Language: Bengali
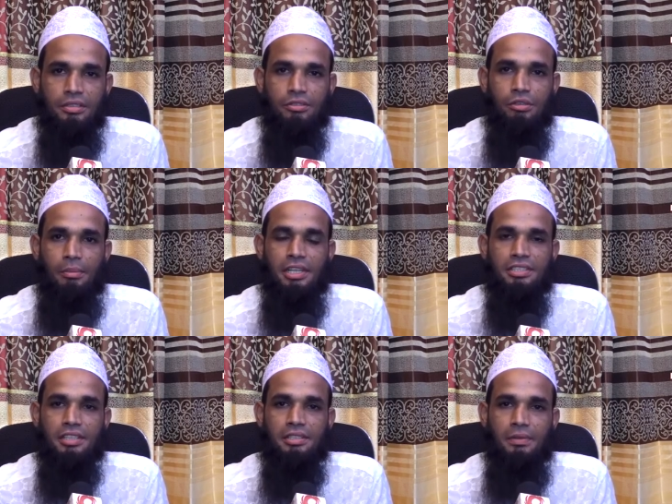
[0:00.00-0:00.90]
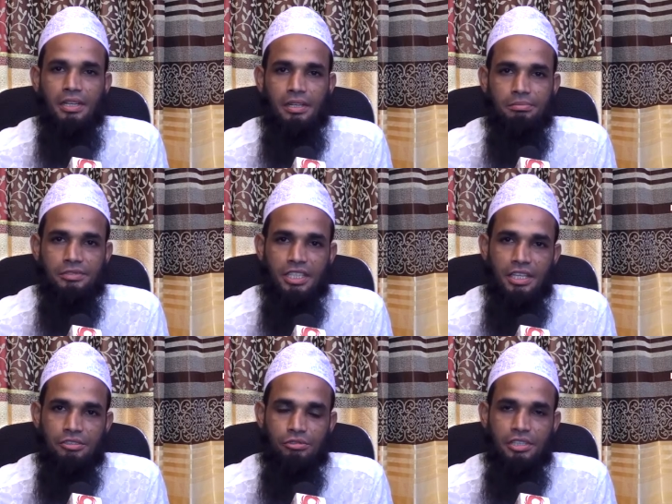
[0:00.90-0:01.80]
তো আমরা জানতে পারলাম যা
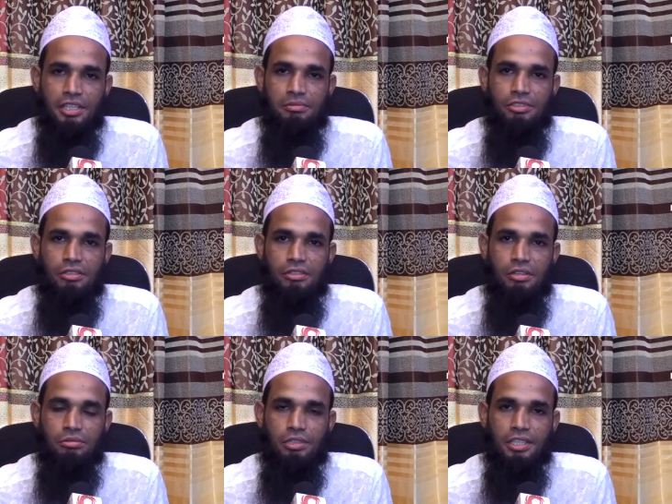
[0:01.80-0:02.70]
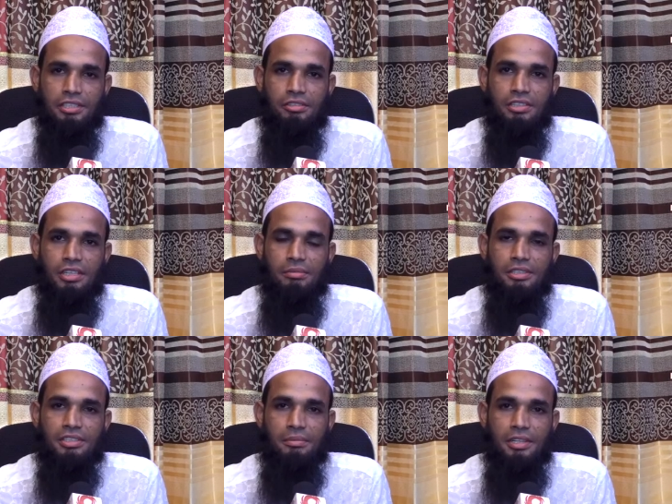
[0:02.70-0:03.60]
রাসুল করিম সাল্লাহ আলী
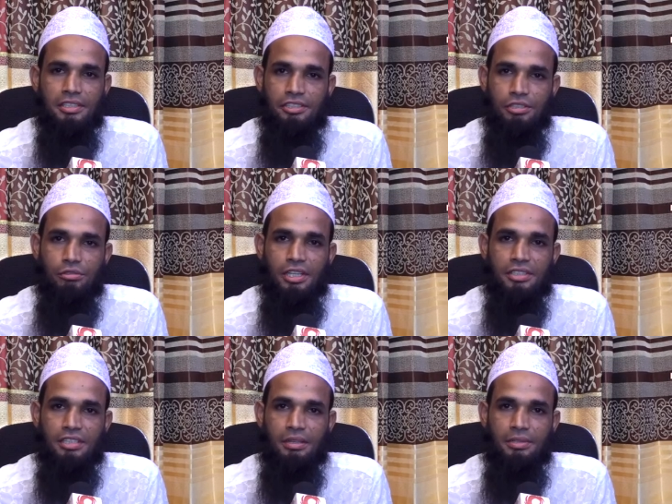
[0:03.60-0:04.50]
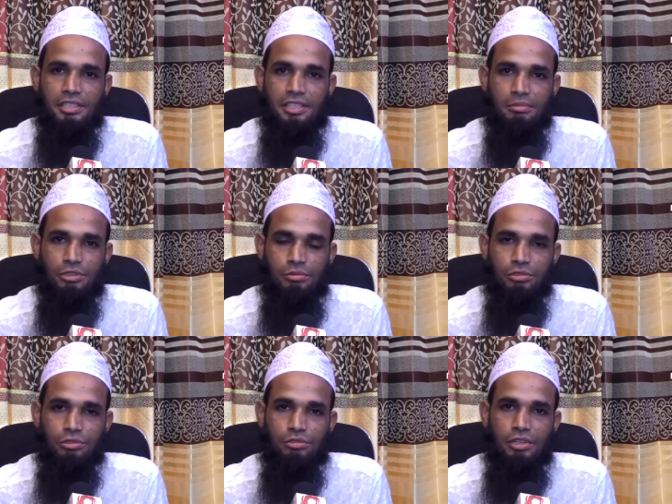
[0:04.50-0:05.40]
আসাল্লামের জামানায় ছিল না সাহাবা ইকরাম
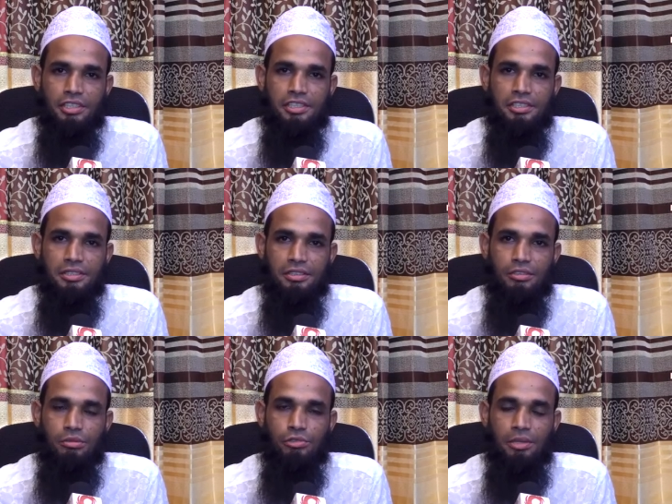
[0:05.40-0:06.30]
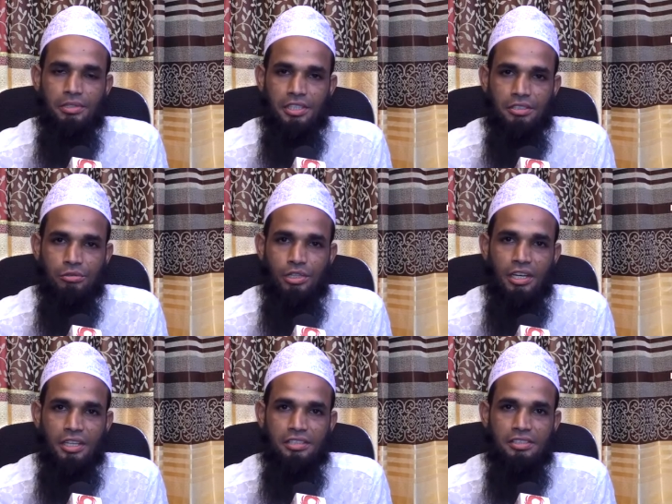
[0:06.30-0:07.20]
সমর্থন করেনি নমুনাবিহীন কোরআন
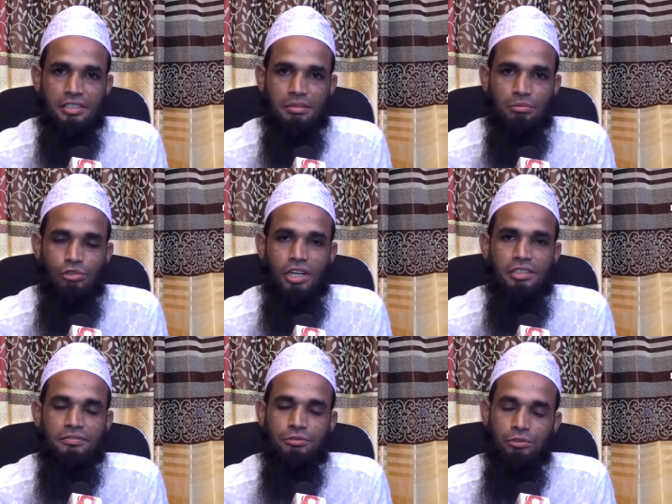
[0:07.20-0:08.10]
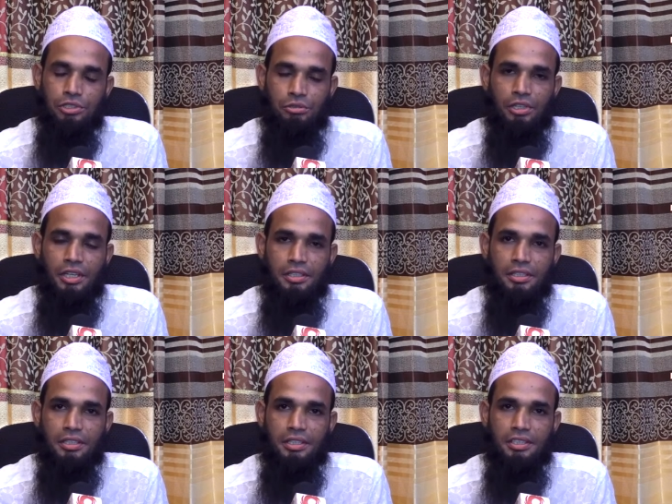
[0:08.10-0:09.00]
হাদিসের মুখালিফ তৈরি করা
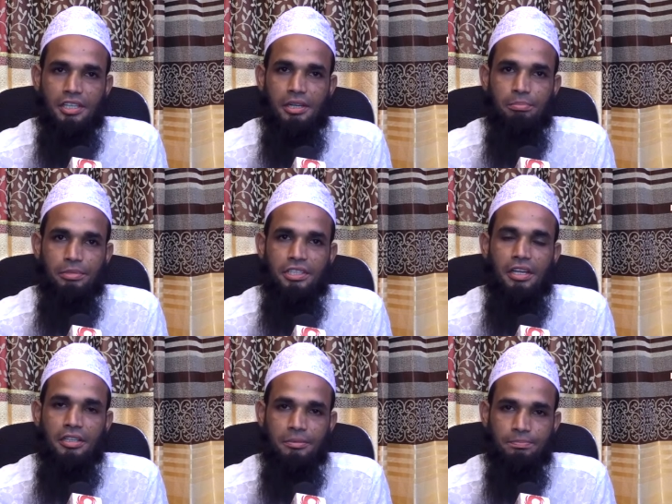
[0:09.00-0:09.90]
এটার নাম বিদাহ